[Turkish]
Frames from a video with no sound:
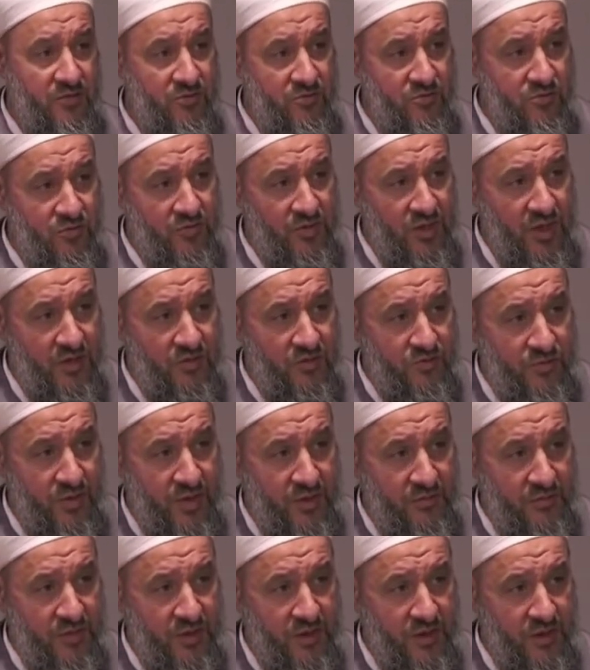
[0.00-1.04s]
düzgün tercüme
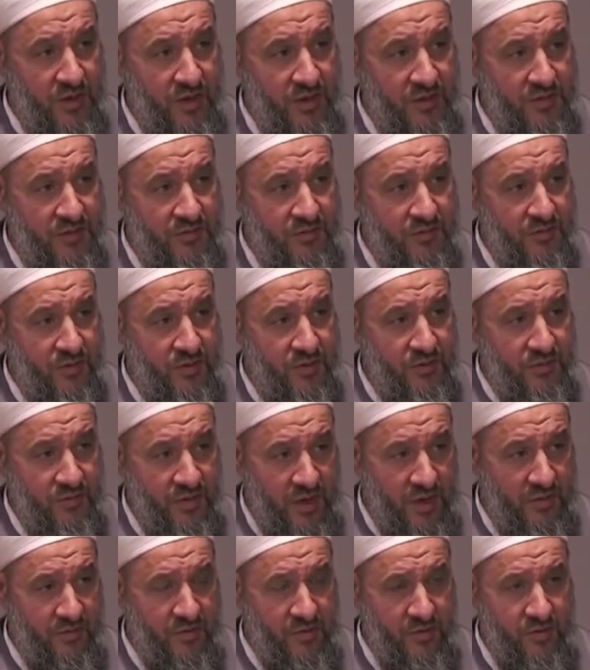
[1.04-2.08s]
etmek lazım.
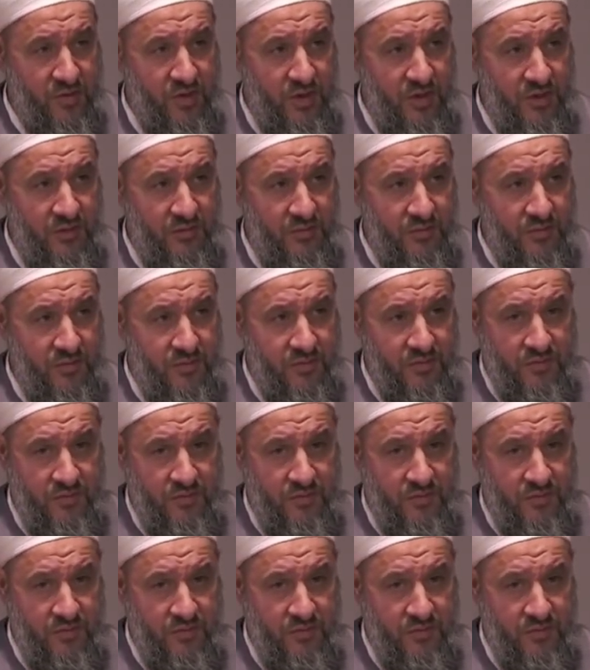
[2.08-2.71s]
Beraber okuyalım.